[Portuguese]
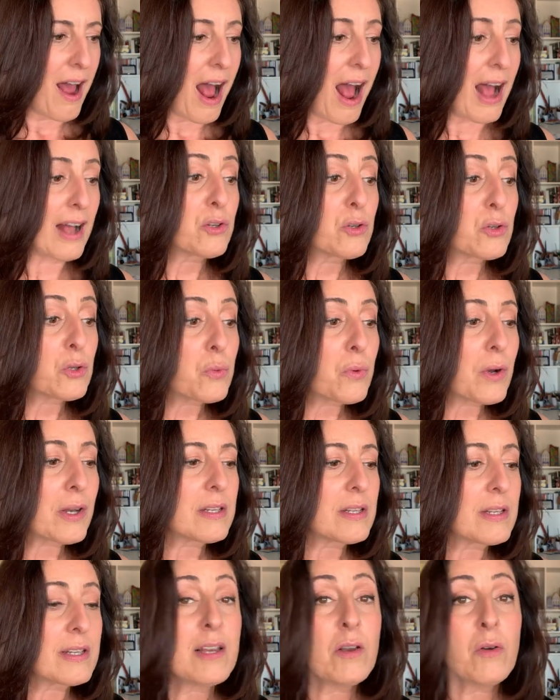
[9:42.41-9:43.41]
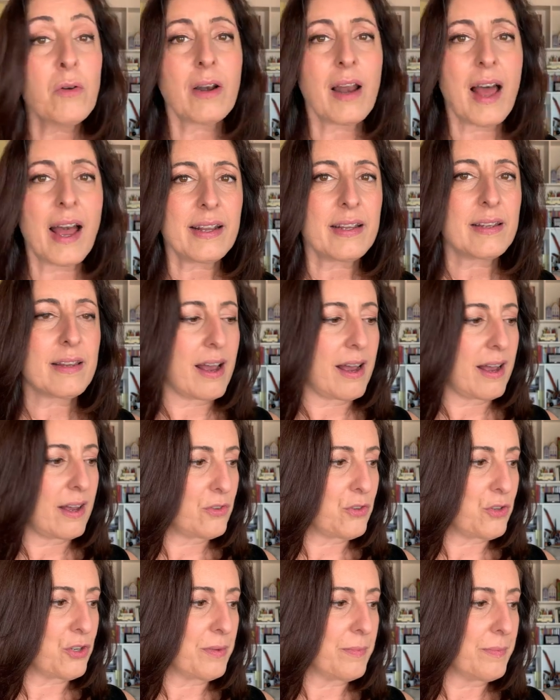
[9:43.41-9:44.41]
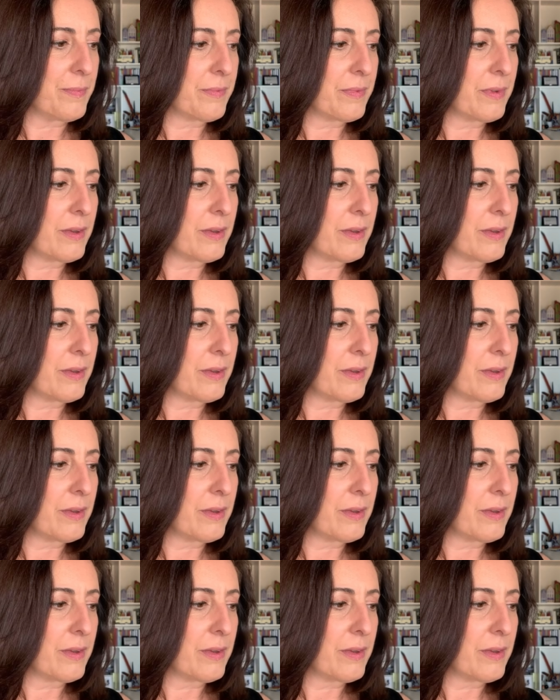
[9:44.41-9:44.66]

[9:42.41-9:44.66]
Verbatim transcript: a sua singularidade.